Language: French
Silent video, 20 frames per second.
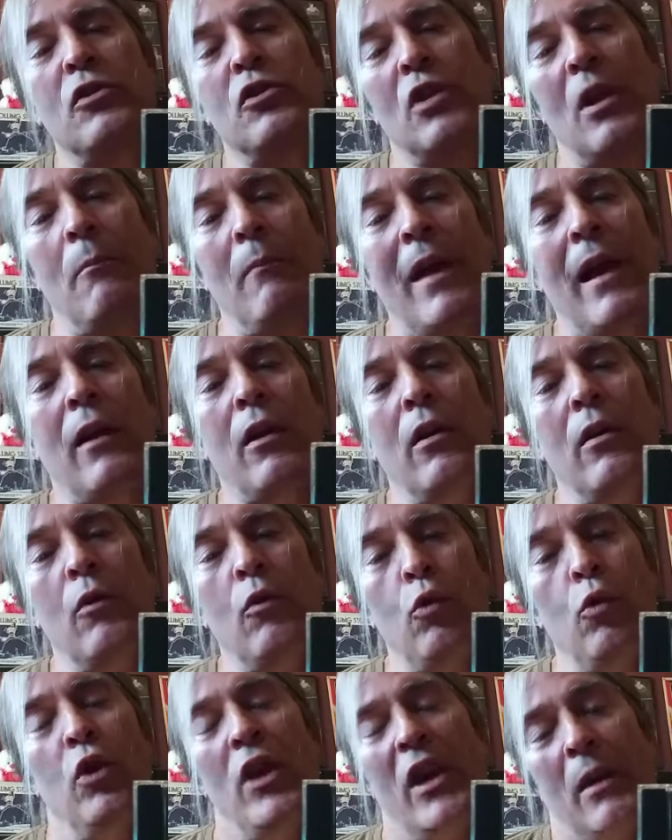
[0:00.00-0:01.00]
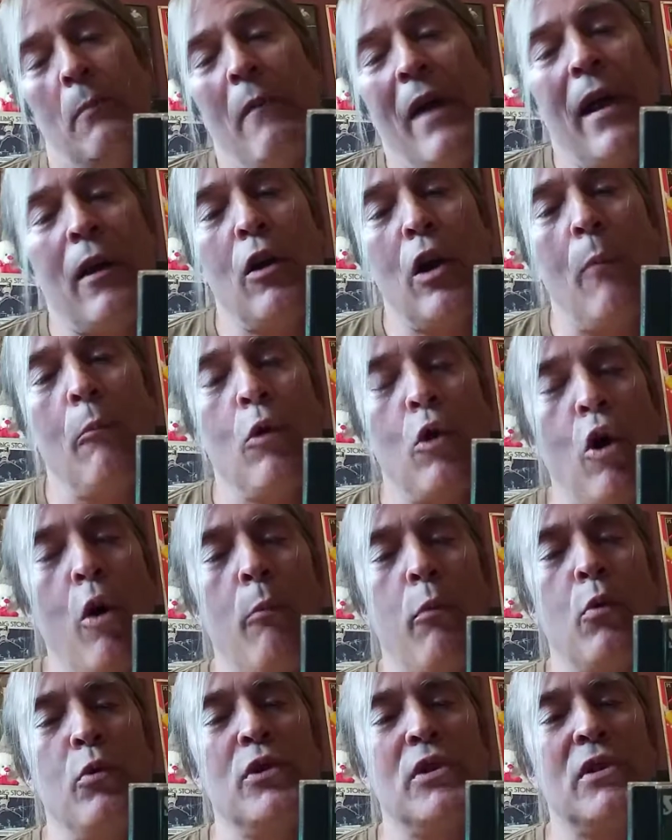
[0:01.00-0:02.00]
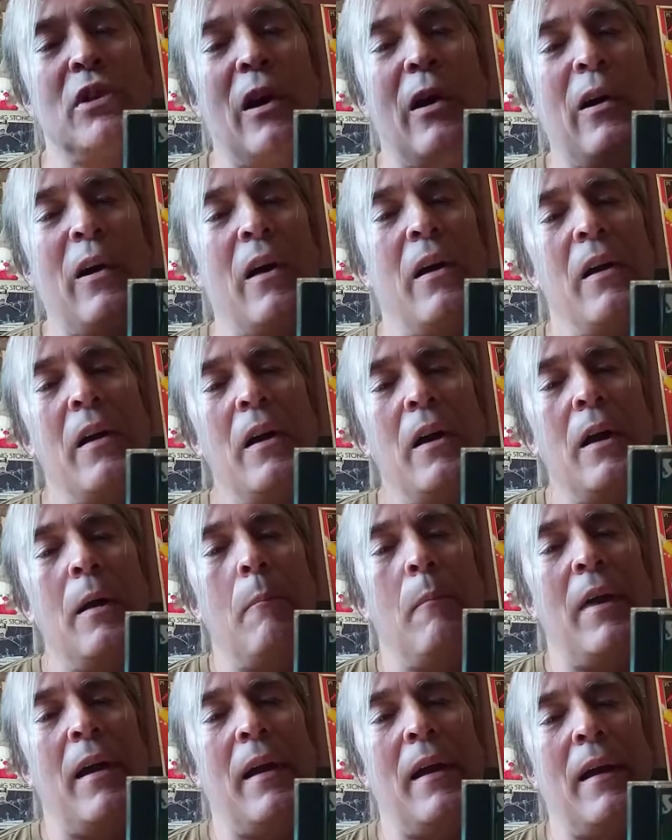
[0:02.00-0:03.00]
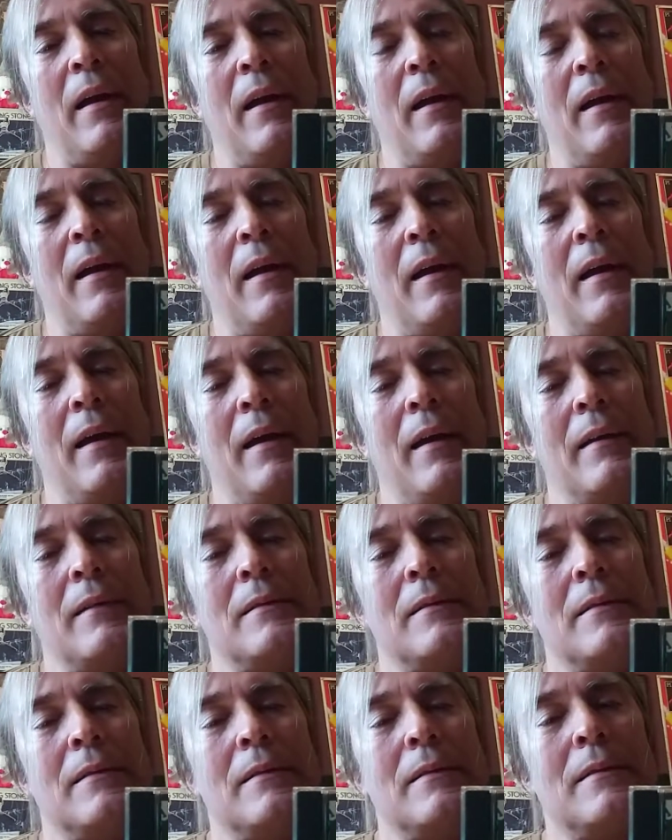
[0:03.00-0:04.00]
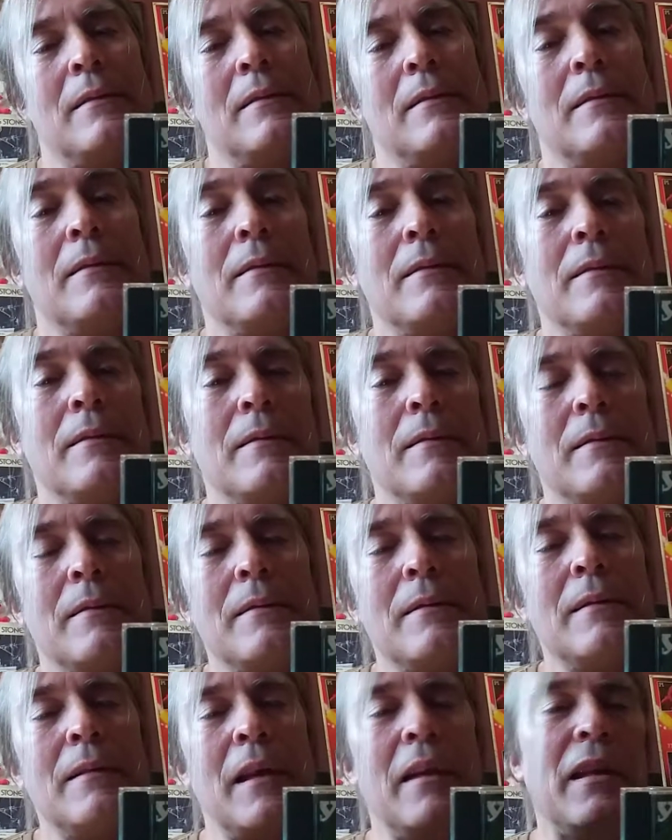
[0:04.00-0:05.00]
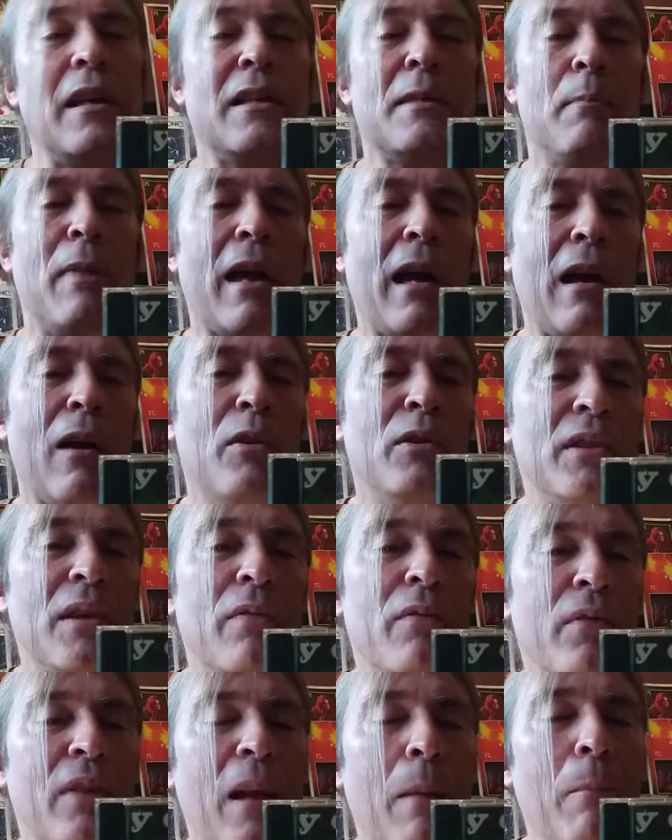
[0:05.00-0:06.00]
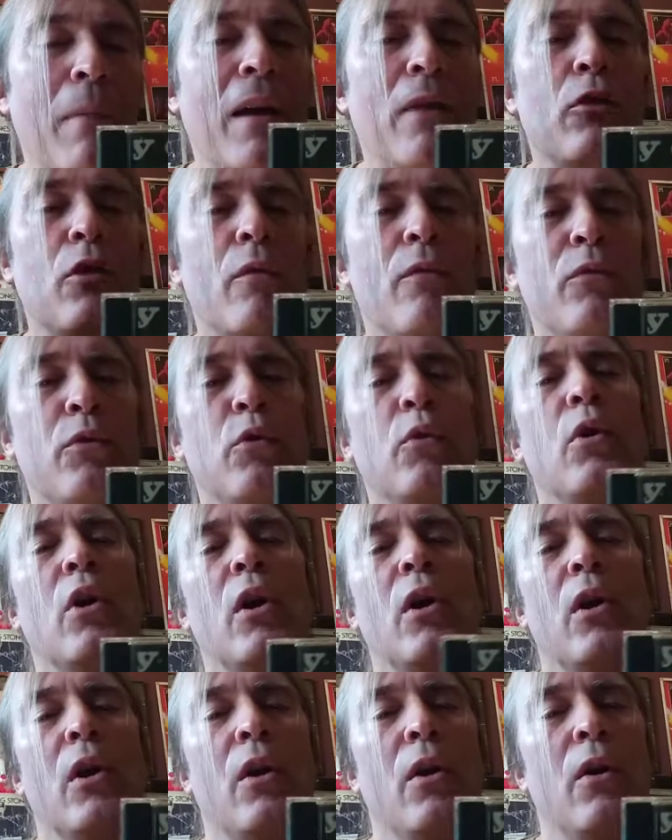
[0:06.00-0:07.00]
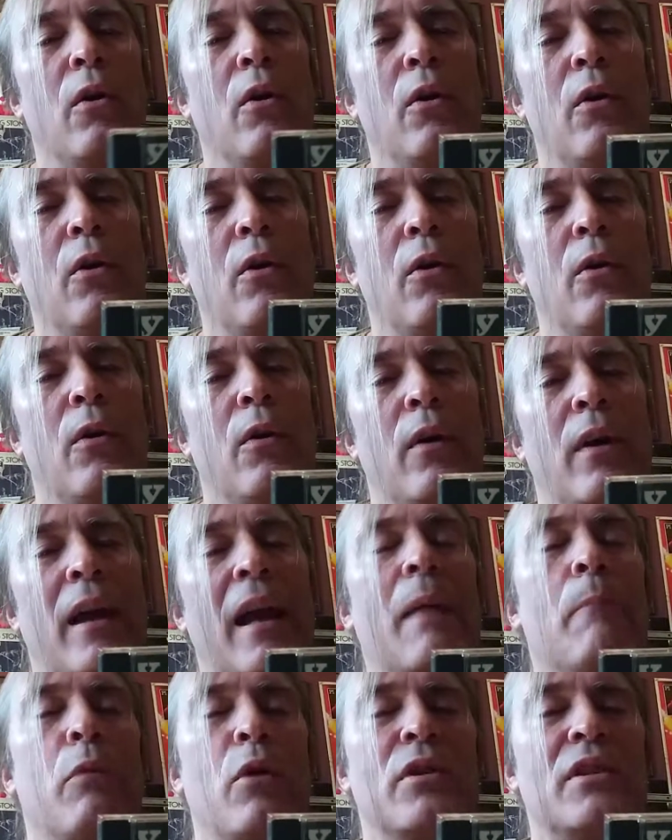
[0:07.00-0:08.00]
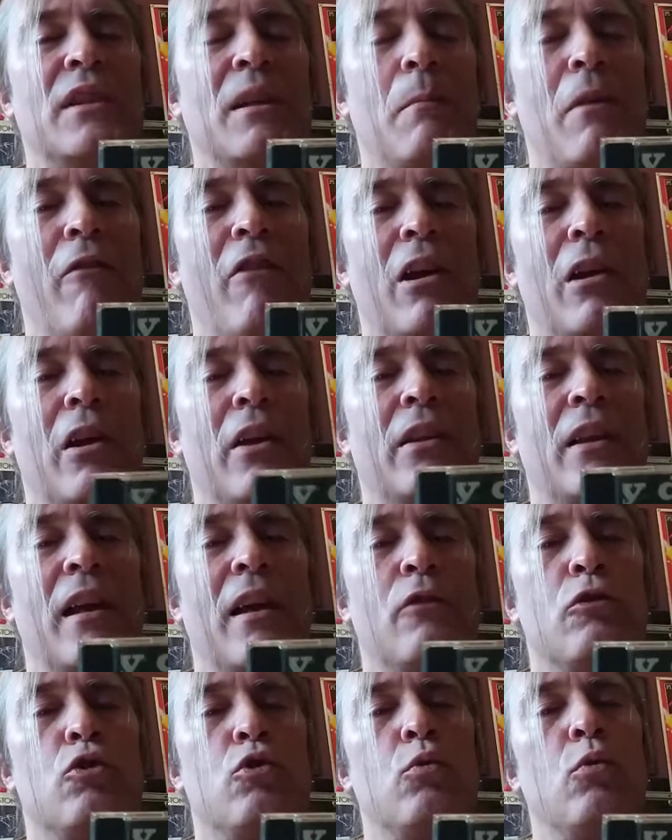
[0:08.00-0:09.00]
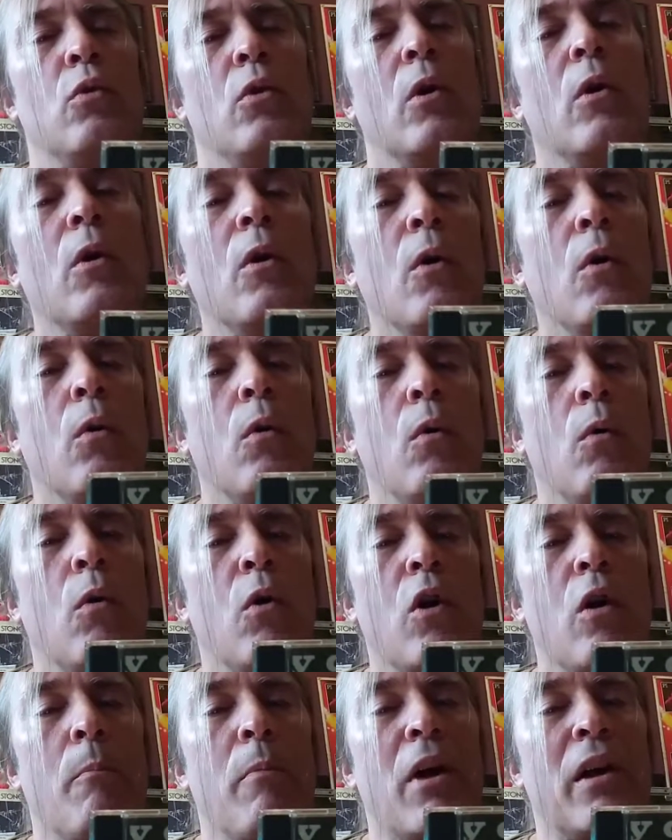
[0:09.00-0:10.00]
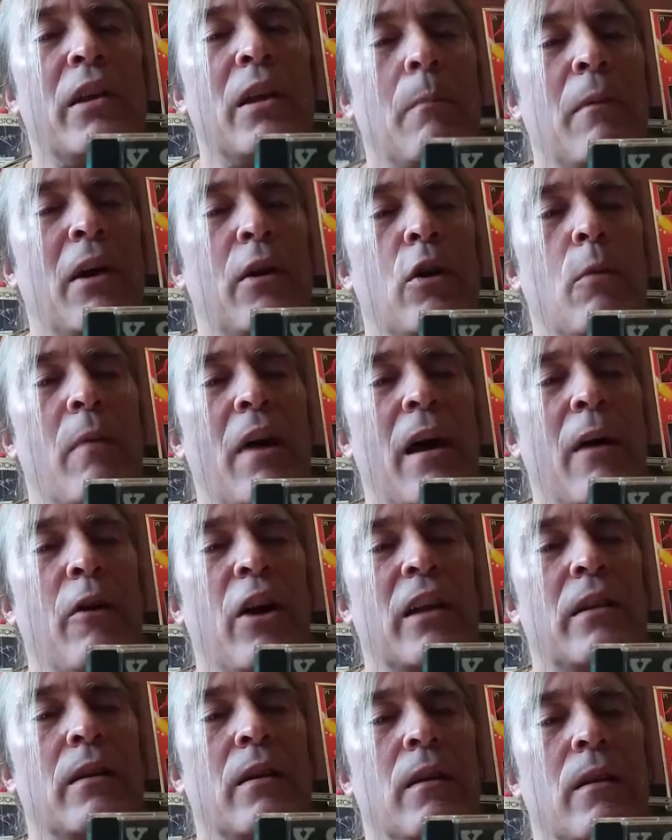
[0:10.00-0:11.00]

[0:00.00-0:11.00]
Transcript: seulement, uniquement comme compositeur. Mais cette espérance est finalement devenue euh, impossible avec le temps dû au comportement de Barrett.